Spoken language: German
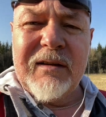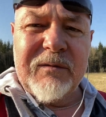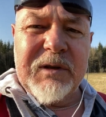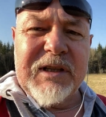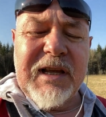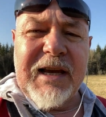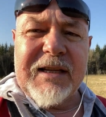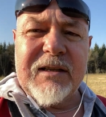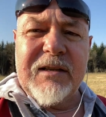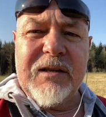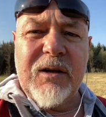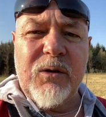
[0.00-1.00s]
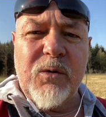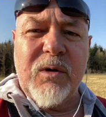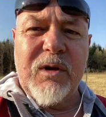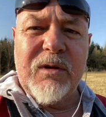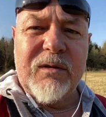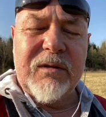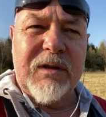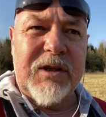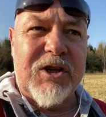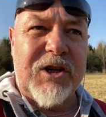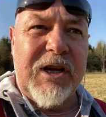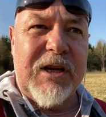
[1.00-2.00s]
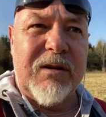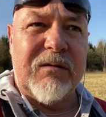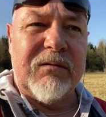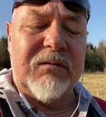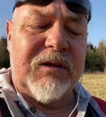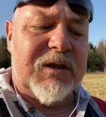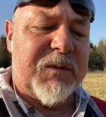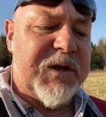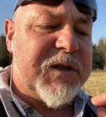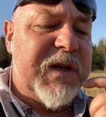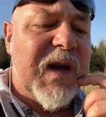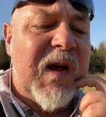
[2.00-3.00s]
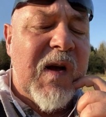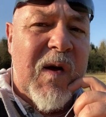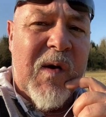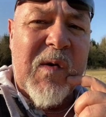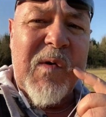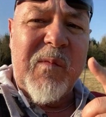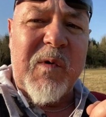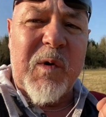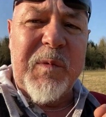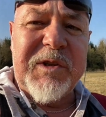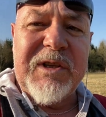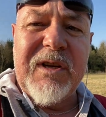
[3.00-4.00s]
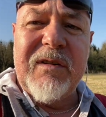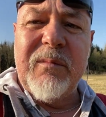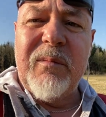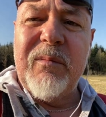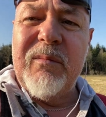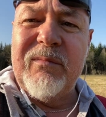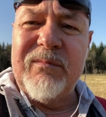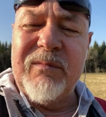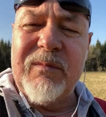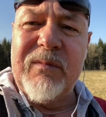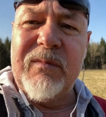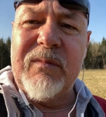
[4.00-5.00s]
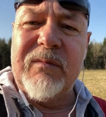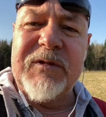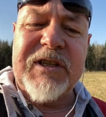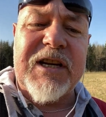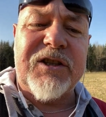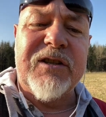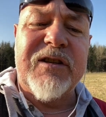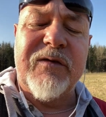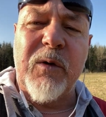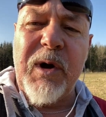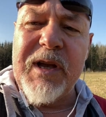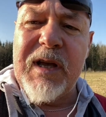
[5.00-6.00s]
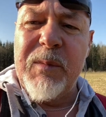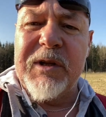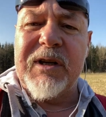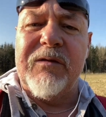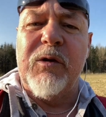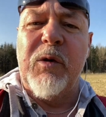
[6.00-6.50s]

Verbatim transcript: wird ein echter Dialog entstehen. Und jetzt wisst ihr, warum ich die Sessions vorher immer darauf